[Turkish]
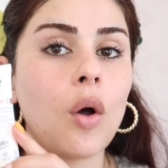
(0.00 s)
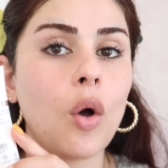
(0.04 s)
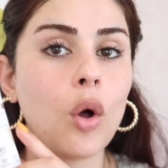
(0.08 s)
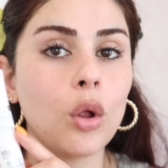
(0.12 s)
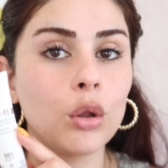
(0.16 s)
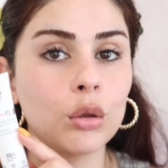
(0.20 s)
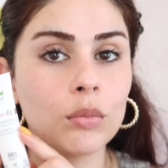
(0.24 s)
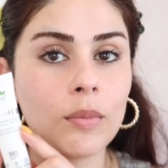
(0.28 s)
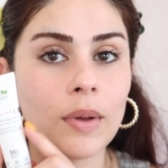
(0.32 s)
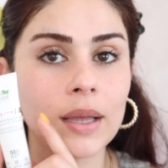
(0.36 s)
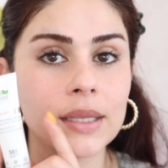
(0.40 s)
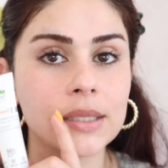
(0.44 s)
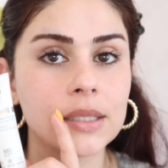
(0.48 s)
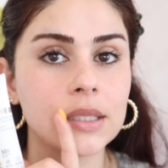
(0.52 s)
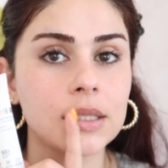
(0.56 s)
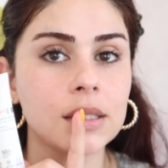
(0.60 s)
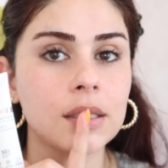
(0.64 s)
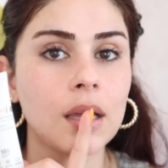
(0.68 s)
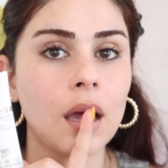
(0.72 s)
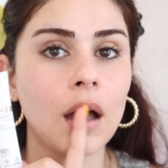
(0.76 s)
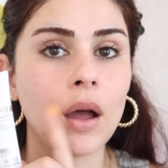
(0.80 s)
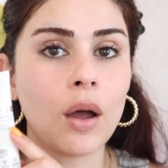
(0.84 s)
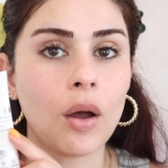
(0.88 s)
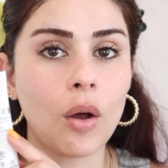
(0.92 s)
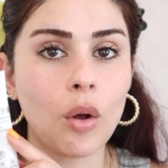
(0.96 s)

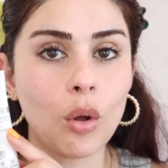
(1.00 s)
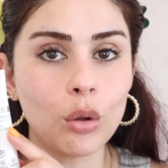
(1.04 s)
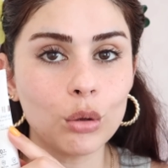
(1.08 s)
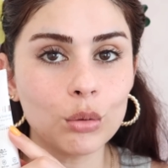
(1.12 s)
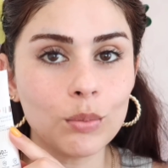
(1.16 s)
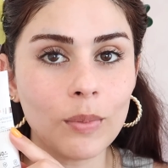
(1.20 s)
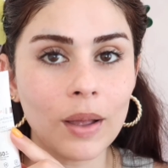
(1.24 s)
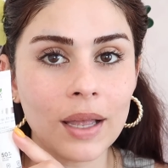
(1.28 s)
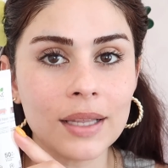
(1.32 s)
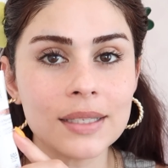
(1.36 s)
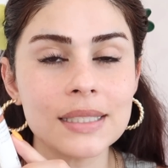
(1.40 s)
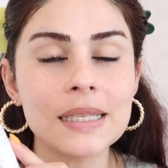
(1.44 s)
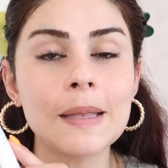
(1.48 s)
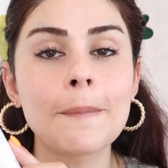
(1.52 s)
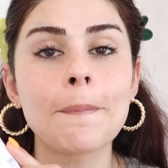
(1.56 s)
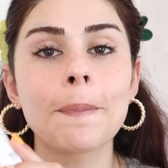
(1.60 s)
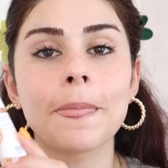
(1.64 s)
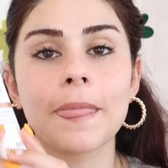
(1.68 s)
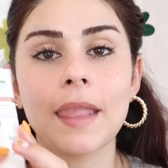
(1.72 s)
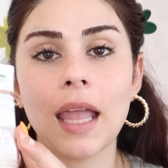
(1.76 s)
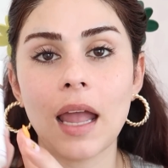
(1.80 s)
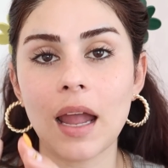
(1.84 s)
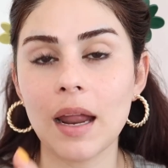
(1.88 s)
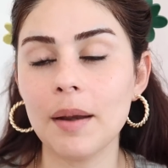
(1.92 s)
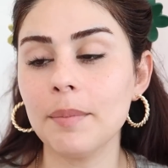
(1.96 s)
olmazsa olmaz.
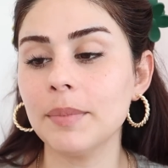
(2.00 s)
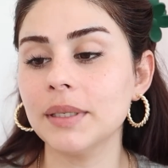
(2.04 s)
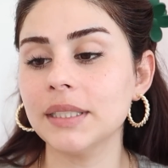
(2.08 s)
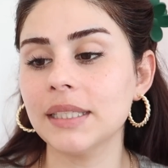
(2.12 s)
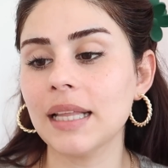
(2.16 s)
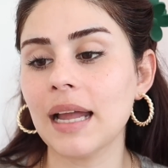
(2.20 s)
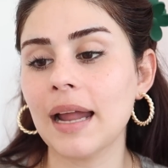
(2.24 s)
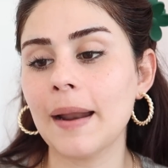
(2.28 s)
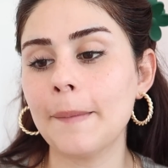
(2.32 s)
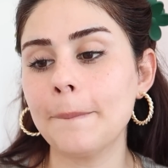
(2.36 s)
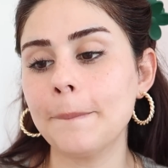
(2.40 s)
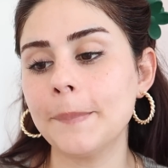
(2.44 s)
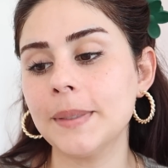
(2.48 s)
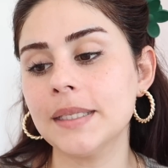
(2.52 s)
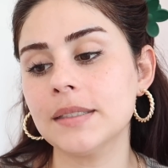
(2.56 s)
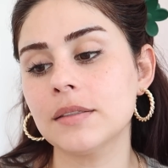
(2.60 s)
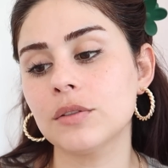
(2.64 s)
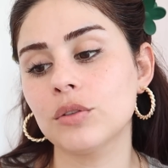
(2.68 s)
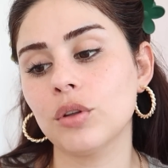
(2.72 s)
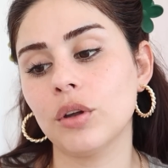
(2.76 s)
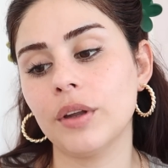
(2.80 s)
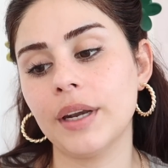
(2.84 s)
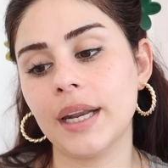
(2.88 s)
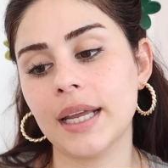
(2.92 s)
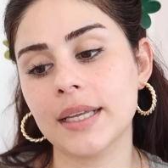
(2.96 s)

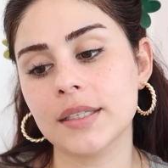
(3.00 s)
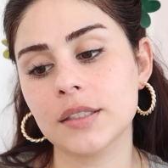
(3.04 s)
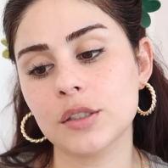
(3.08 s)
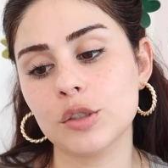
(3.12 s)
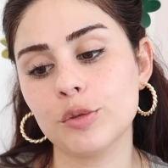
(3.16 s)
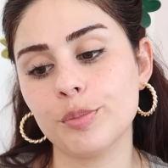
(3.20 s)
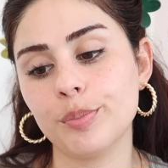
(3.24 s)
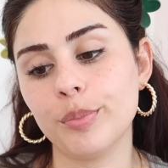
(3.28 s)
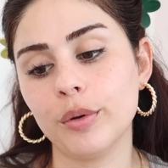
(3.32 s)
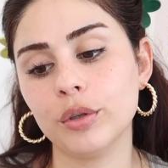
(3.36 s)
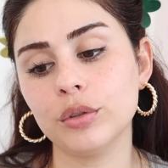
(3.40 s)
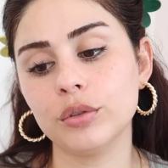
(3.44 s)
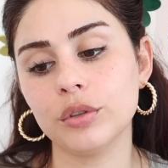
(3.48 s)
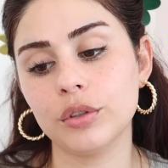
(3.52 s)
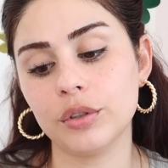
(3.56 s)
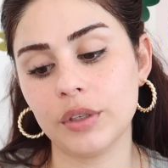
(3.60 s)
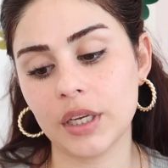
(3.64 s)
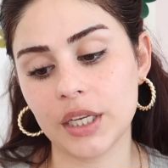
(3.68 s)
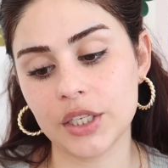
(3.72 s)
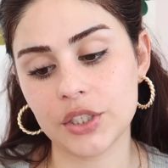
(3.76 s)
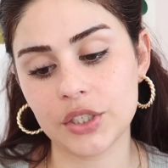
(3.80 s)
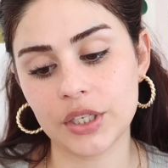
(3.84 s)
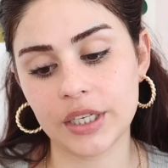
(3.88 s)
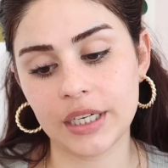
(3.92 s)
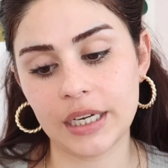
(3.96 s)
Derm'in Tonen Spot
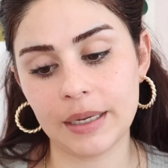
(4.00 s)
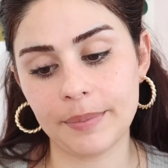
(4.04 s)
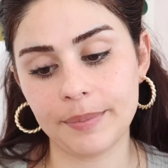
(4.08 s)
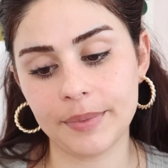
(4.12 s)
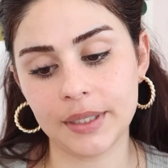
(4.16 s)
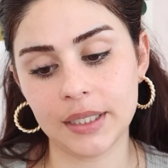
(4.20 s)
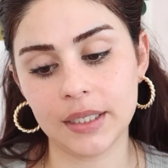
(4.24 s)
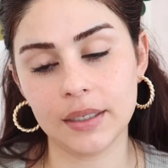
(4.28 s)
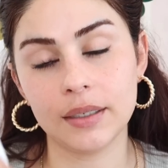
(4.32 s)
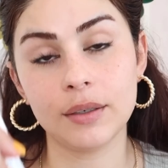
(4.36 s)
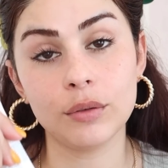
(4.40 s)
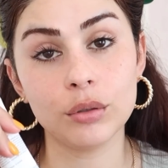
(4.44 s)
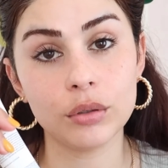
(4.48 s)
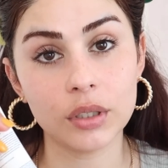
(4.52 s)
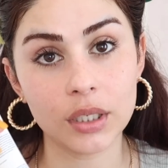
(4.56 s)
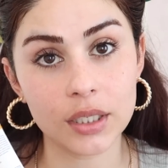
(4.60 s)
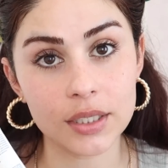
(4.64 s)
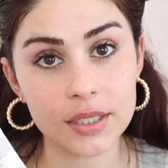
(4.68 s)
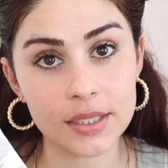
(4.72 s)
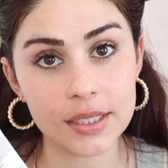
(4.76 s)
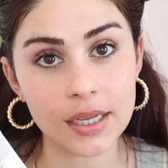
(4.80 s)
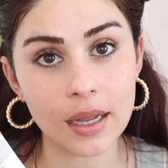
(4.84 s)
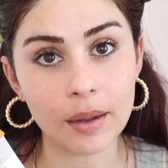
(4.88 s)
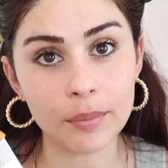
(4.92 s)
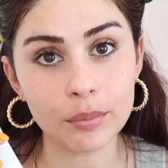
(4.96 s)
Güneş Kremini
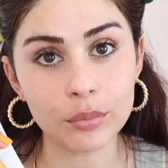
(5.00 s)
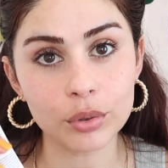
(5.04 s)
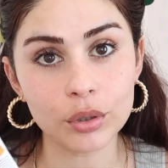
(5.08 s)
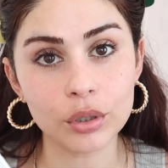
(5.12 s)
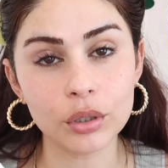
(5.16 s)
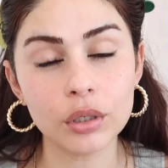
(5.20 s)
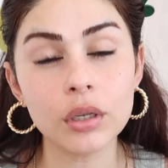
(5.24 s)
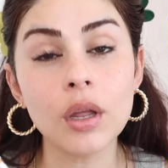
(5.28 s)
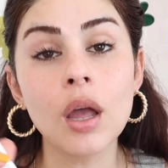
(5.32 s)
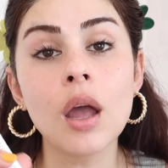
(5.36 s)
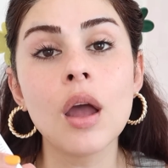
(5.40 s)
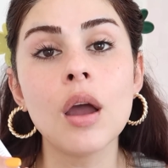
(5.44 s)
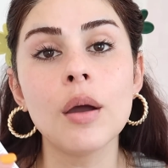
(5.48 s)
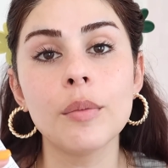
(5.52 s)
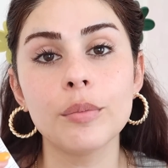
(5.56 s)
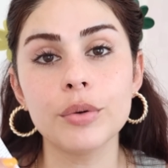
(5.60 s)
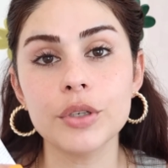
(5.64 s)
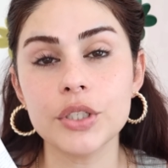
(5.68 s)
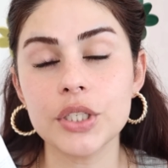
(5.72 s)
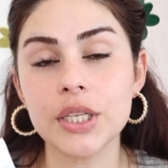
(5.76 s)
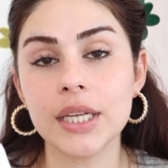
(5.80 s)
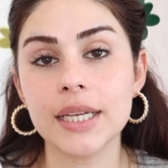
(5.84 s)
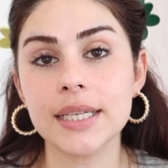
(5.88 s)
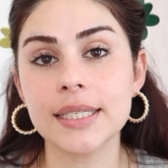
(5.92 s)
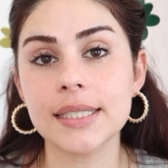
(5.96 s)
kullanacağım bugün. Bu
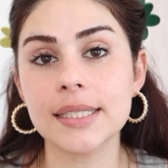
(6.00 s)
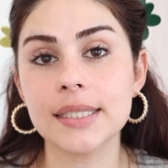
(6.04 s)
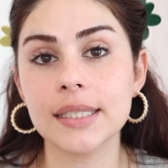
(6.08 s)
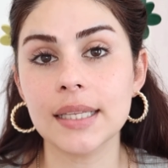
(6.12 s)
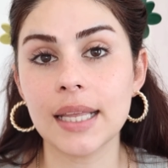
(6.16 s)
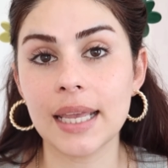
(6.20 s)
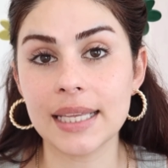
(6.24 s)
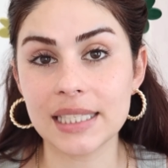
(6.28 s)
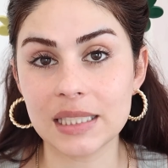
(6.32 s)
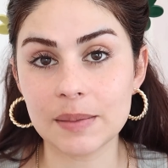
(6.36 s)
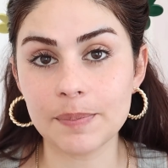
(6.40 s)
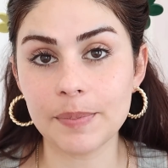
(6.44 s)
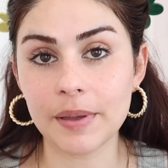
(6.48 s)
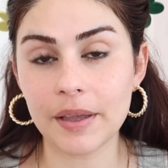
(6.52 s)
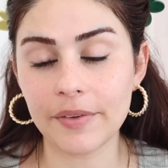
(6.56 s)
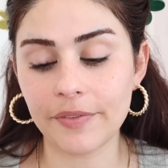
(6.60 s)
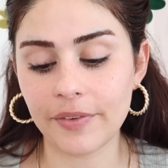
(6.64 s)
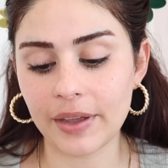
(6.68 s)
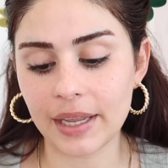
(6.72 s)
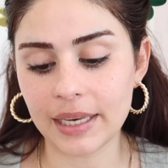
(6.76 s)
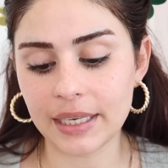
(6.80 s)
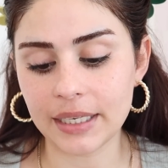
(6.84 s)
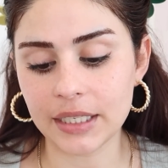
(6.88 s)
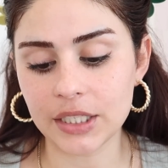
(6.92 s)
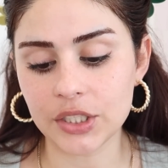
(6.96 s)
içerisinde SPF
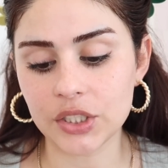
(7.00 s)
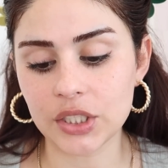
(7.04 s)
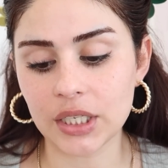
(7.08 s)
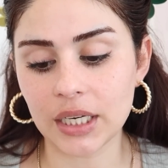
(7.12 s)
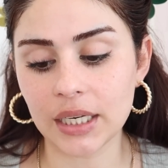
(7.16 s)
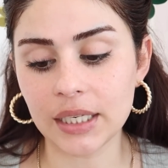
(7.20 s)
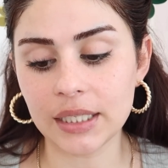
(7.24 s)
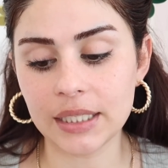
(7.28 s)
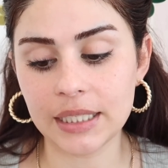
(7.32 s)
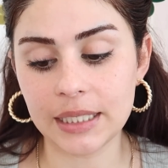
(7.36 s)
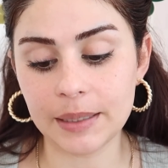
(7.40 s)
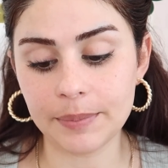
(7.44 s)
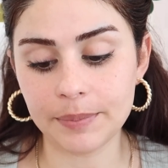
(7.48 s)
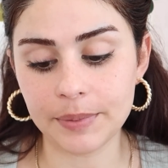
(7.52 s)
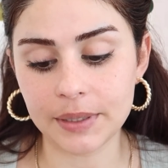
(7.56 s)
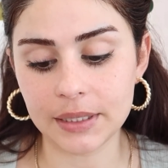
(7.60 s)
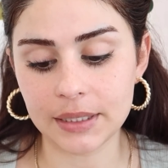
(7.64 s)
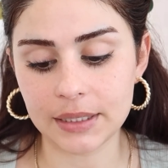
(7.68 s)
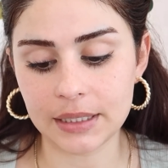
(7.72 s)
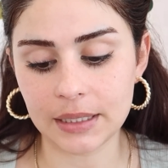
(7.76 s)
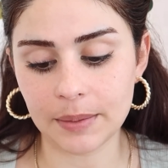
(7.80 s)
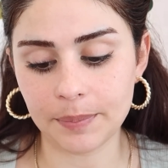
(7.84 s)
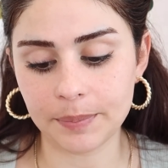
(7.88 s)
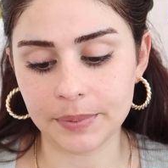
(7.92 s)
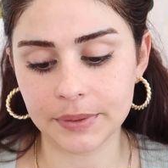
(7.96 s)
50 içeren
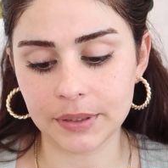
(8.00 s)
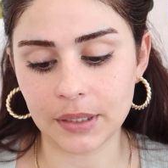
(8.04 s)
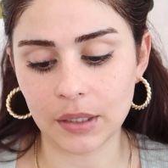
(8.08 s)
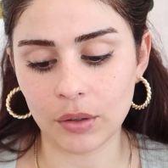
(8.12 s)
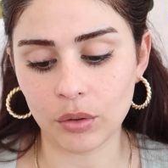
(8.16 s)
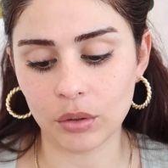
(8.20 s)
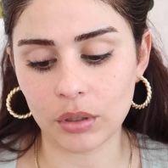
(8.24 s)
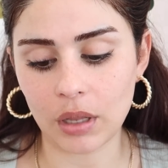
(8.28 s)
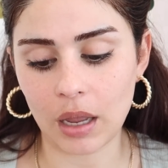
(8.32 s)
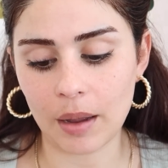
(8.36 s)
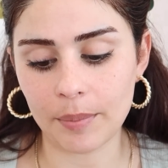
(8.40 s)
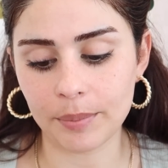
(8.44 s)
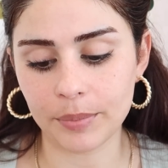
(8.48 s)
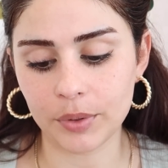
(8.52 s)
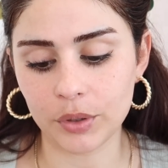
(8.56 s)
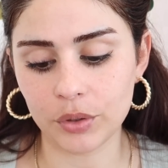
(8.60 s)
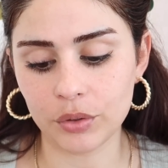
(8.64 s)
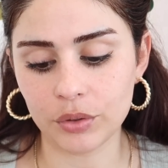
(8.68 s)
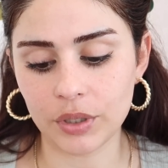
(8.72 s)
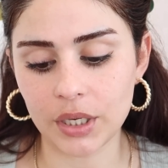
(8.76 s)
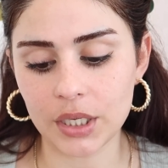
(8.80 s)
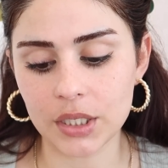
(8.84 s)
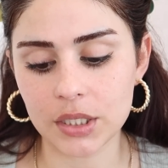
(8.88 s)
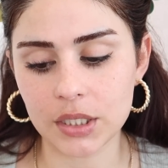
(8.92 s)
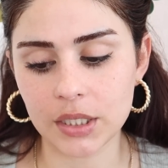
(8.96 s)
hibrit yapıda olan bir
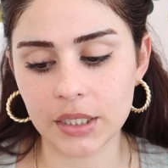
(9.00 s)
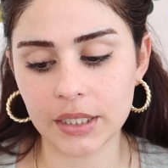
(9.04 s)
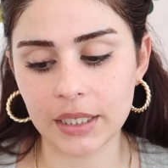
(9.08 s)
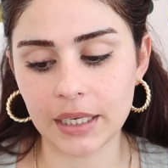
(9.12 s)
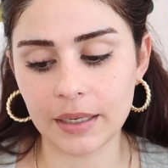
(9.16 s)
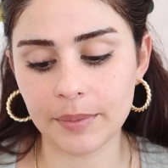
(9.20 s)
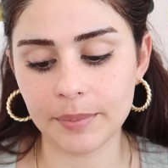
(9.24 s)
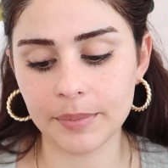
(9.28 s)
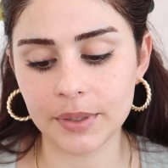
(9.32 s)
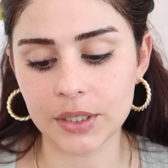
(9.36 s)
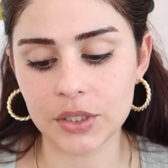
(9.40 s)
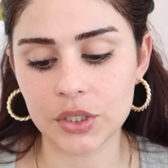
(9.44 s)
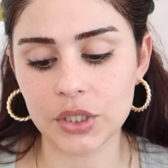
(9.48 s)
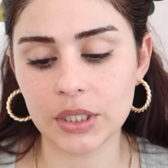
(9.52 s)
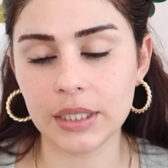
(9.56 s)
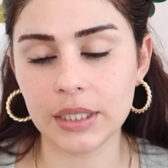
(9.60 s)
güneş kremi.